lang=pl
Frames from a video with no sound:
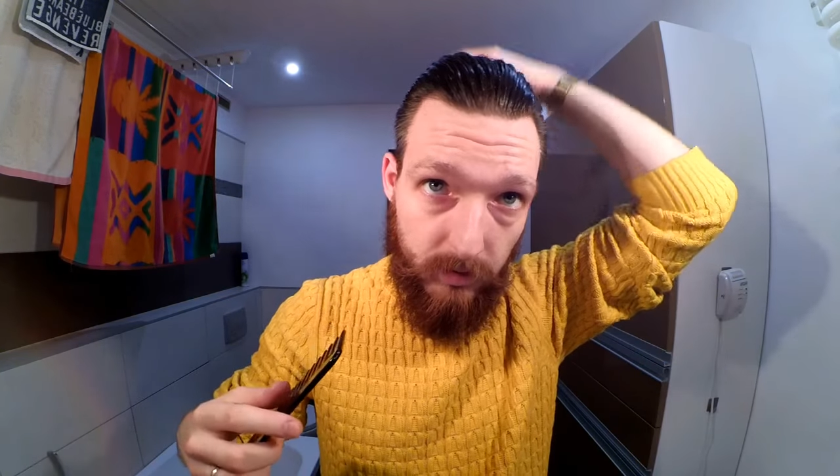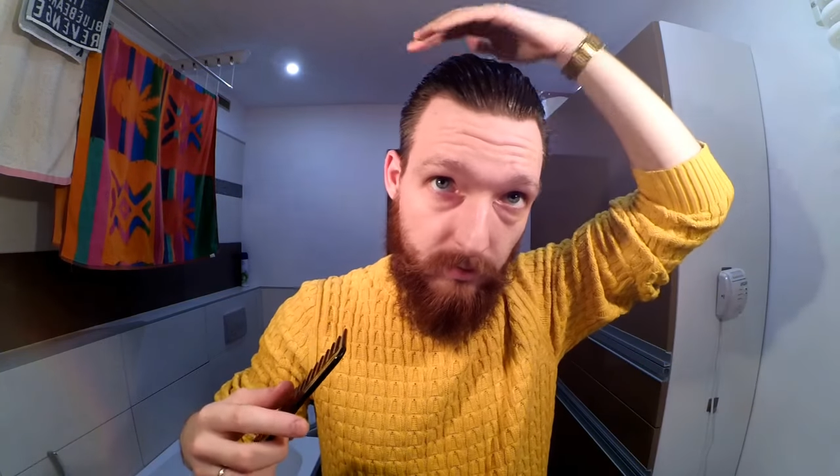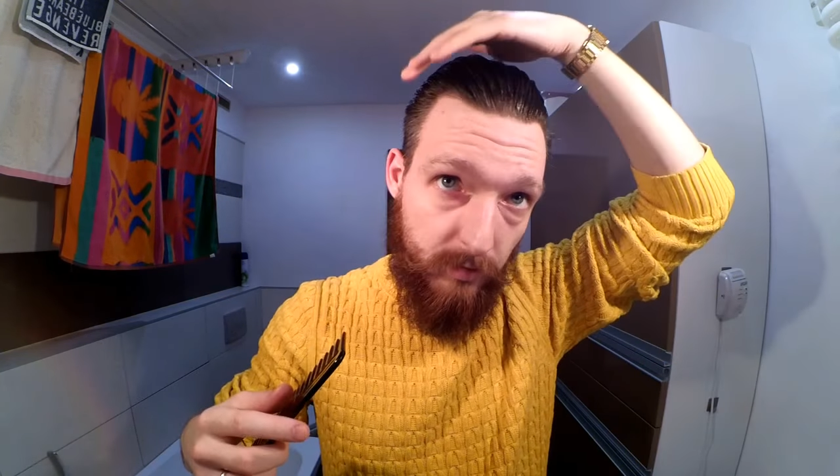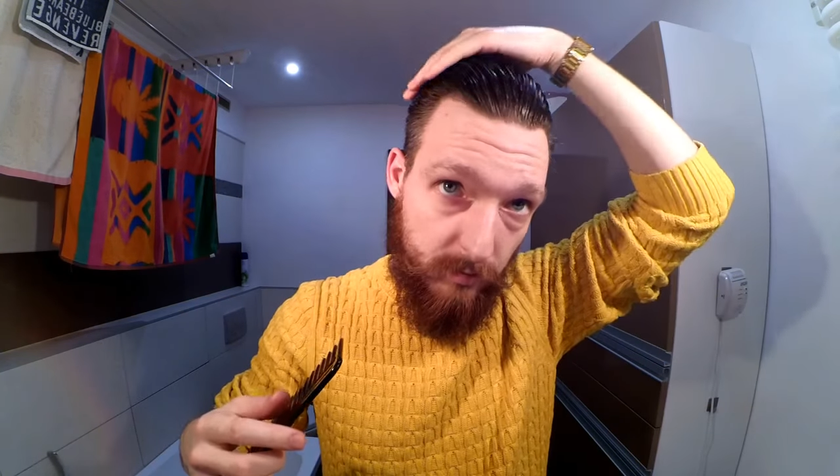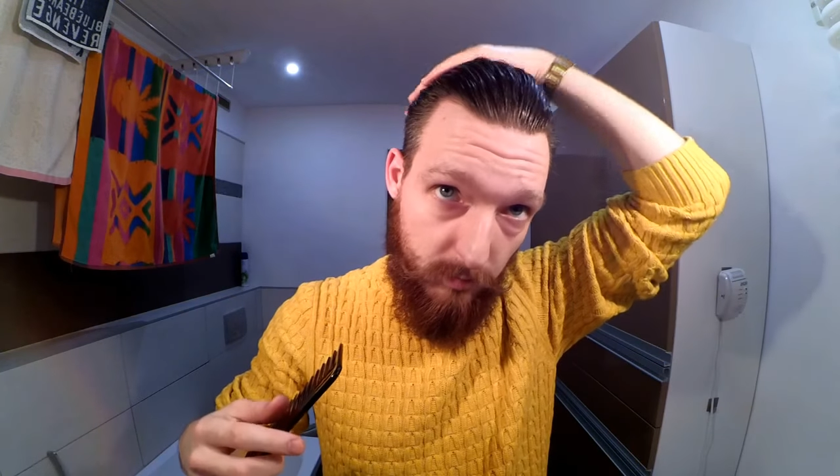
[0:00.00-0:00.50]
że
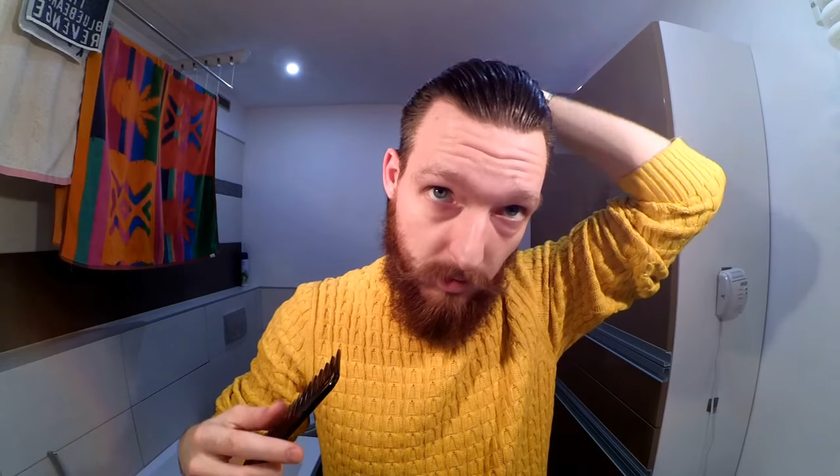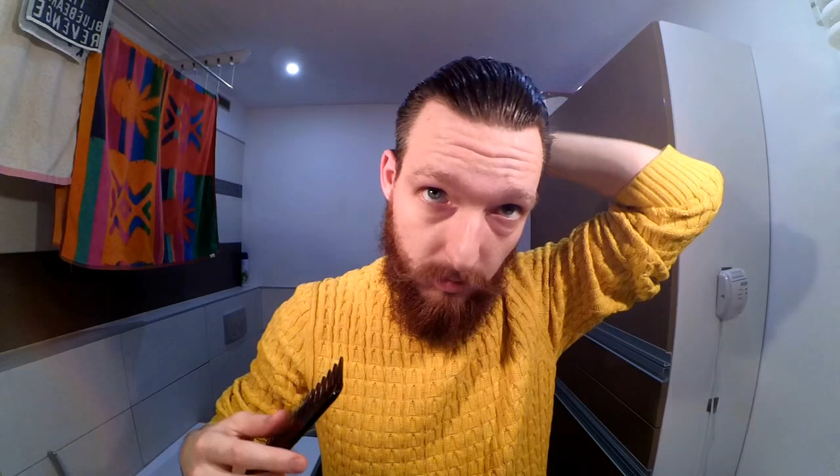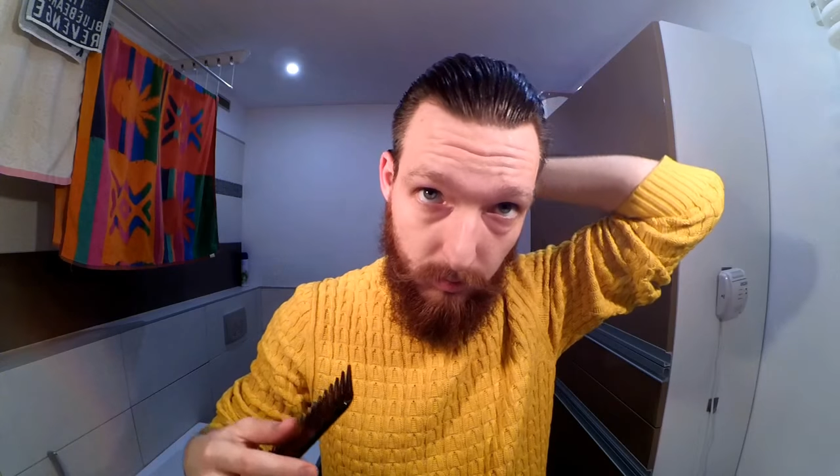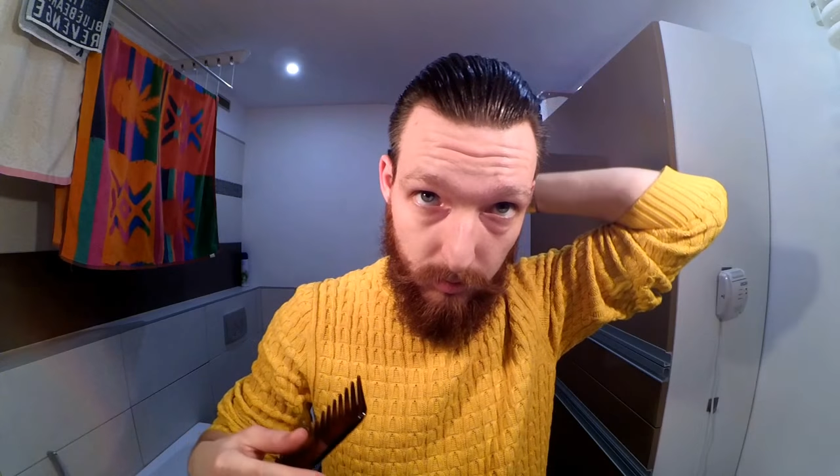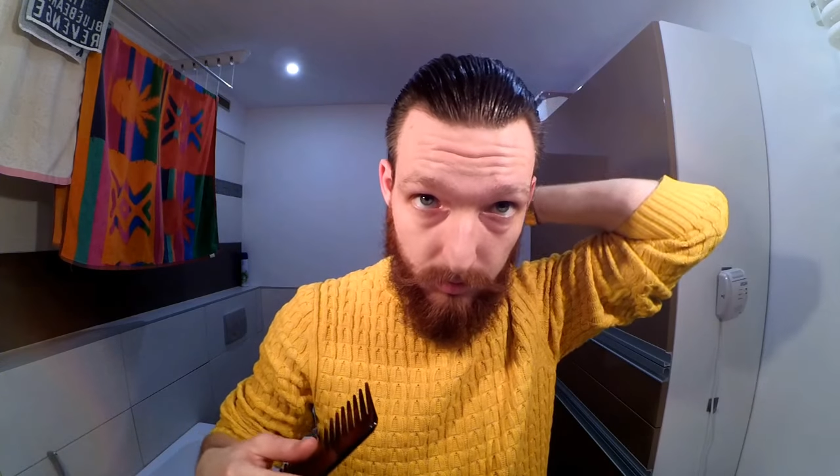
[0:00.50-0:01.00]
fryzura
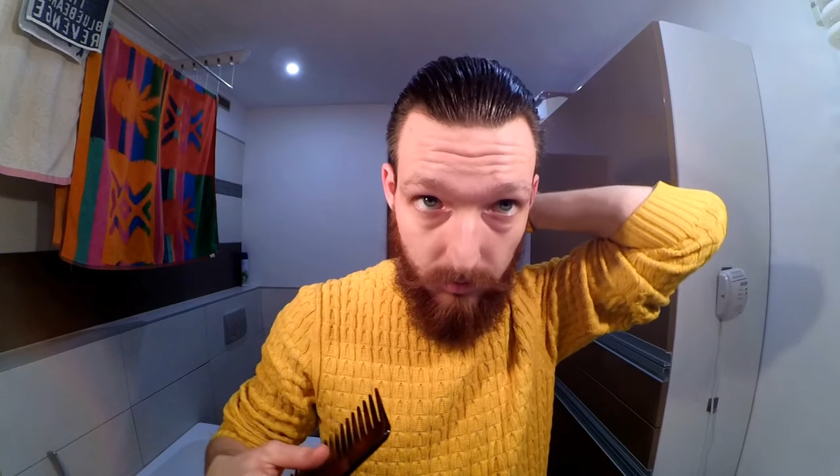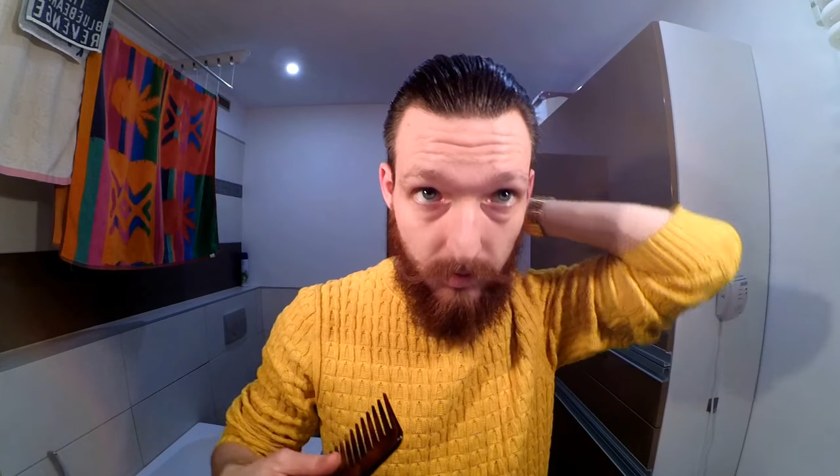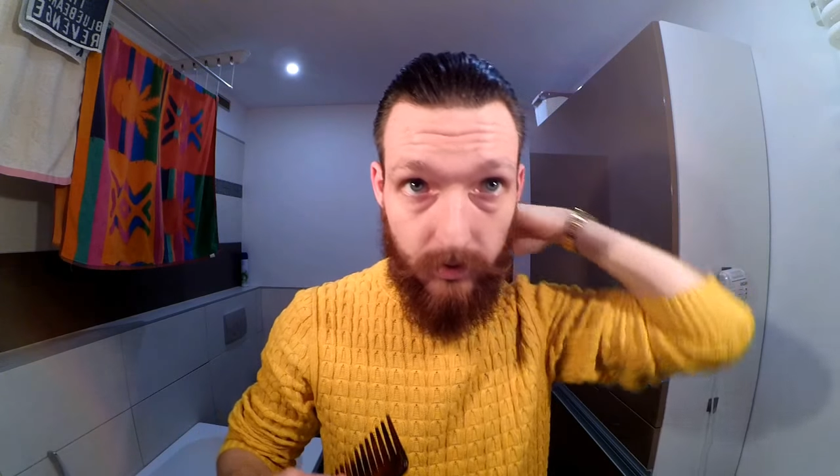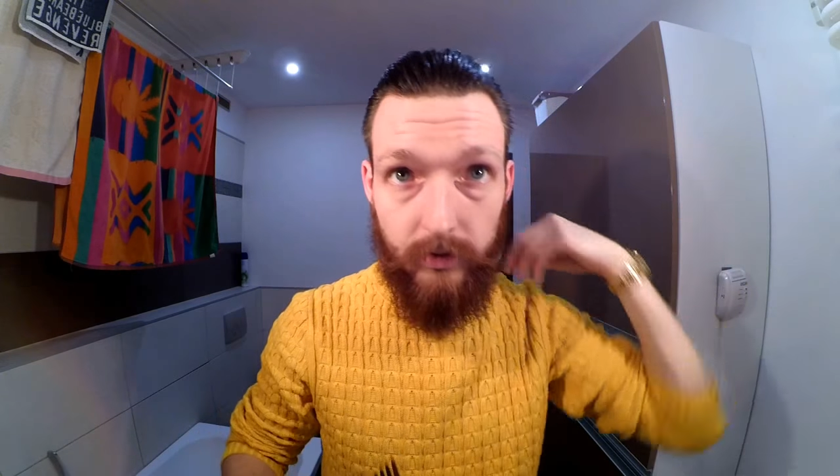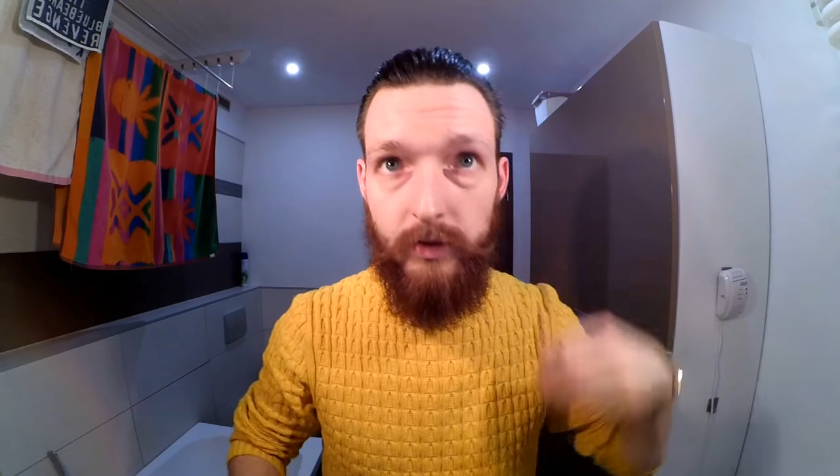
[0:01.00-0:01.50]
ułożona